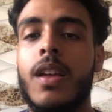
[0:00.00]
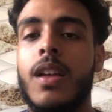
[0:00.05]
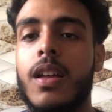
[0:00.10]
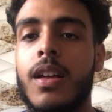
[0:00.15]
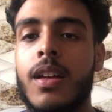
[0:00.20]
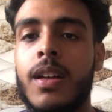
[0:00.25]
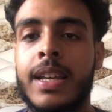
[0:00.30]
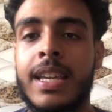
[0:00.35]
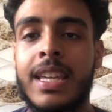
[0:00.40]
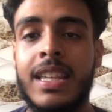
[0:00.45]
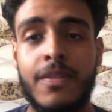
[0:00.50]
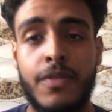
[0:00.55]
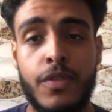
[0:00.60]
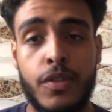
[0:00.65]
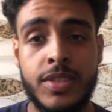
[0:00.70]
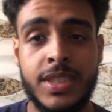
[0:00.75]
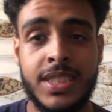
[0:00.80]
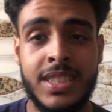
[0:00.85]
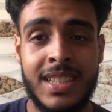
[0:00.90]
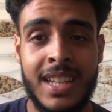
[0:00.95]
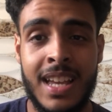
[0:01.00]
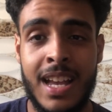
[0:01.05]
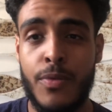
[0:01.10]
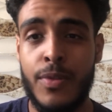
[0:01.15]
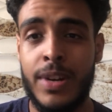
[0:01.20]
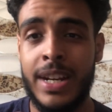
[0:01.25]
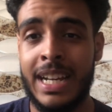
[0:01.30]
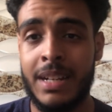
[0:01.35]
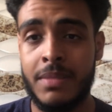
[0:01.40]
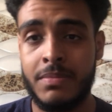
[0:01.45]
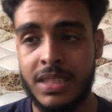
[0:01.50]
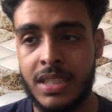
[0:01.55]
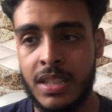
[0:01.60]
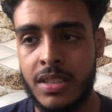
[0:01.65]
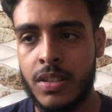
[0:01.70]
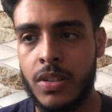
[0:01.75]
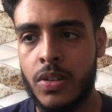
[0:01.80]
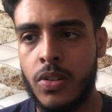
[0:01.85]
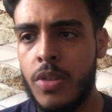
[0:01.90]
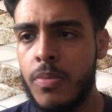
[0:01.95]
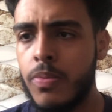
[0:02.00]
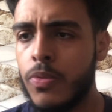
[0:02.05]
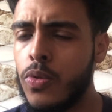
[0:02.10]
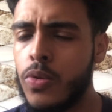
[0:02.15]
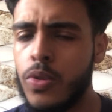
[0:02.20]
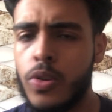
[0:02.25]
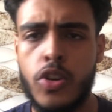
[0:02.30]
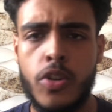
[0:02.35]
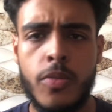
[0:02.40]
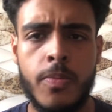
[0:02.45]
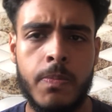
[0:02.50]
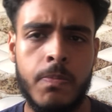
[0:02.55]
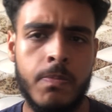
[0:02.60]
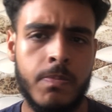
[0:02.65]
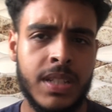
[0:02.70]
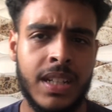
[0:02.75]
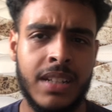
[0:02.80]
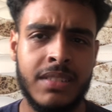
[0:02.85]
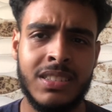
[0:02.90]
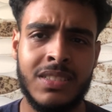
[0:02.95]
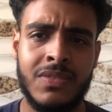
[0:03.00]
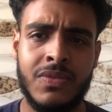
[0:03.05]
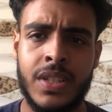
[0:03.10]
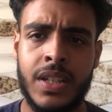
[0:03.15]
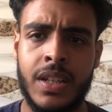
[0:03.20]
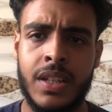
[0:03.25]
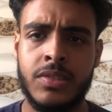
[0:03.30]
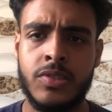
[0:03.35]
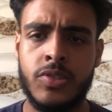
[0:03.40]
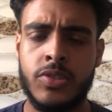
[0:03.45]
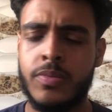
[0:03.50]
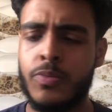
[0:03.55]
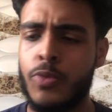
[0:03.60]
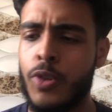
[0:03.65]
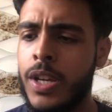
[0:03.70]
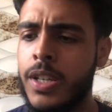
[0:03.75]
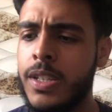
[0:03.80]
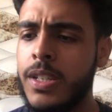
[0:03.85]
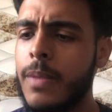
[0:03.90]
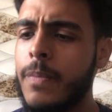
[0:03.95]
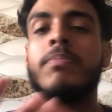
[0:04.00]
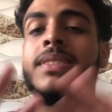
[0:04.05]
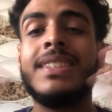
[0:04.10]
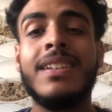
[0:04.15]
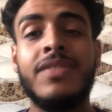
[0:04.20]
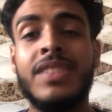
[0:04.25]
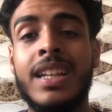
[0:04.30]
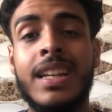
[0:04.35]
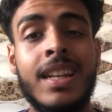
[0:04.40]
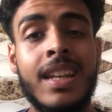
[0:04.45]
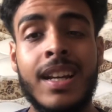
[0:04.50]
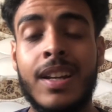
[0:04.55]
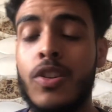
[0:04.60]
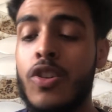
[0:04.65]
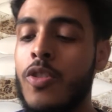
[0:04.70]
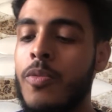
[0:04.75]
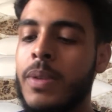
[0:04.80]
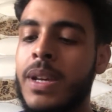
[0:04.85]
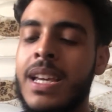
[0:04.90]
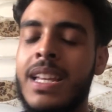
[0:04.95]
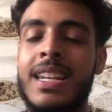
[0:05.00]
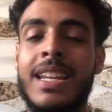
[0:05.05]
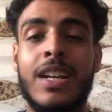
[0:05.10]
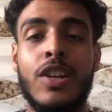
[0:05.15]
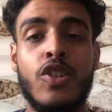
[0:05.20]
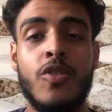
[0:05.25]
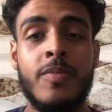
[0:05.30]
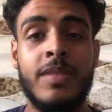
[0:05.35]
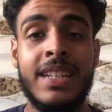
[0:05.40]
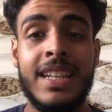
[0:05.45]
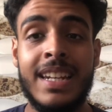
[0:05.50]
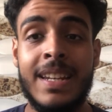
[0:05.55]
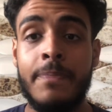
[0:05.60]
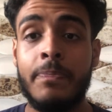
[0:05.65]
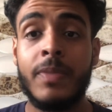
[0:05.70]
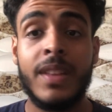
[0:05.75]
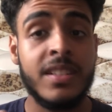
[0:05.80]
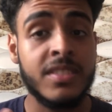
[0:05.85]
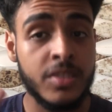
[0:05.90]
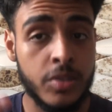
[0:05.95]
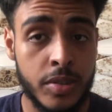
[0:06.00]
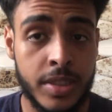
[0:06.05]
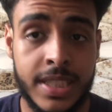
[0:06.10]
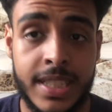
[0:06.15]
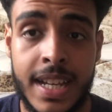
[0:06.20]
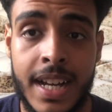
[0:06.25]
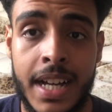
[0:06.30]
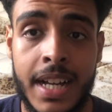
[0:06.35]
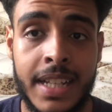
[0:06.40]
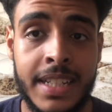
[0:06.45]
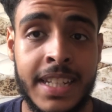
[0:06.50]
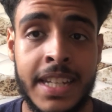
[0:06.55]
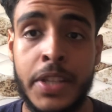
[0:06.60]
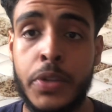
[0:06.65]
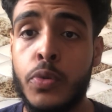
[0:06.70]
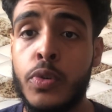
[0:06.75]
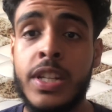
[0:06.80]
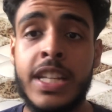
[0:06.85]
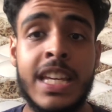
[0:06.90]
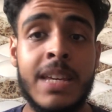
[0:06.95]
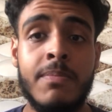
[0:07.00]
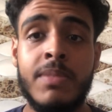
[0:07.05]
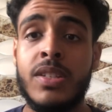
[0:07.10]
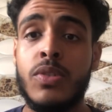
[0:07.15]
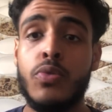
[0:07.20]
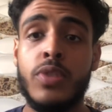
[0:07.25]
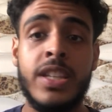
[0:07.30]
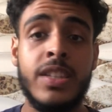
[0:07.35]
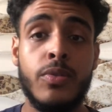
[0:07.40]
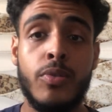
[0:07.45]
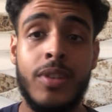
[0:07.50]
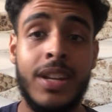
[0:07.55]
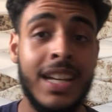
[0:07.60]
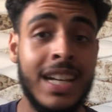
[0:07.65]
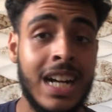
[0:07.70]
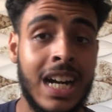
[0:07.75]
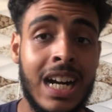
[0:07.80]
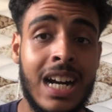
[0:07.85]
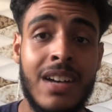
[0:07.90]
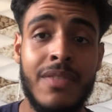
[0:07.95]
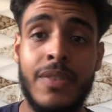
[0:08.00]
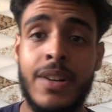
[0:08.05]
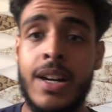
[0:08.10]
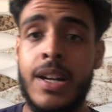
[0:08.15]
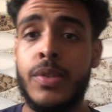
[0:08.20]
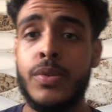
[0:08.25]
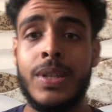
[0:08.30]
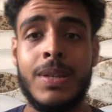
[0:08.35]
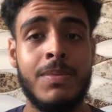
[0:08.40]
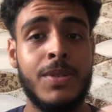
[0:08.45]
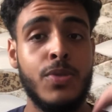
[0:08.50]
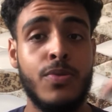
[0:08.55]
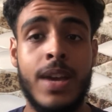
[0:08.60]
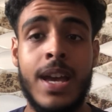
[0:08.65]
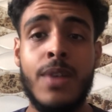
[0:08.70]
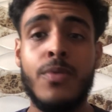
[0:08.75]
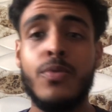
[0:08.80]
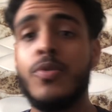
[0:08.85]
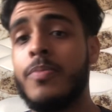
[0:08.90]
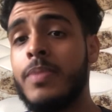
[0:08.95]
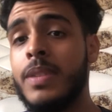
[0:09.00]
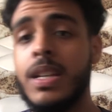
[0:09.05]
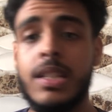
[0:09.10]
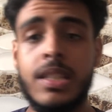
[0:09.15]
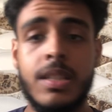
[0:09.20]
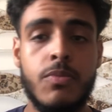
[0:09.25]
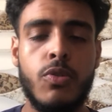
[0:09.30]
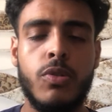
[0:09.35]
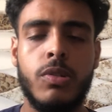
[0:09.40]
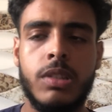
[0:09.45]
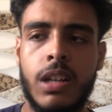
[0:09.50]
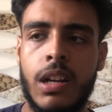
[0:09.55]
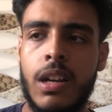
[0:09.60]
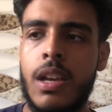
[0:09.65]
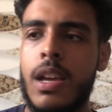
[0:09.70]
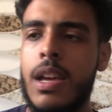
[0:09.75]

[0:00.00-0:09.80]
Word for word: كاينين في حوالي 15 كلوب كل كلوب متخصص في تخصص معين بزاف ديال لي كلوب كاين لي كلوب ديال السوسيال يعني دوك اللي كيمشيو كيديروا لي كغافان وكيمشيو يعاونوا بنادم وكذا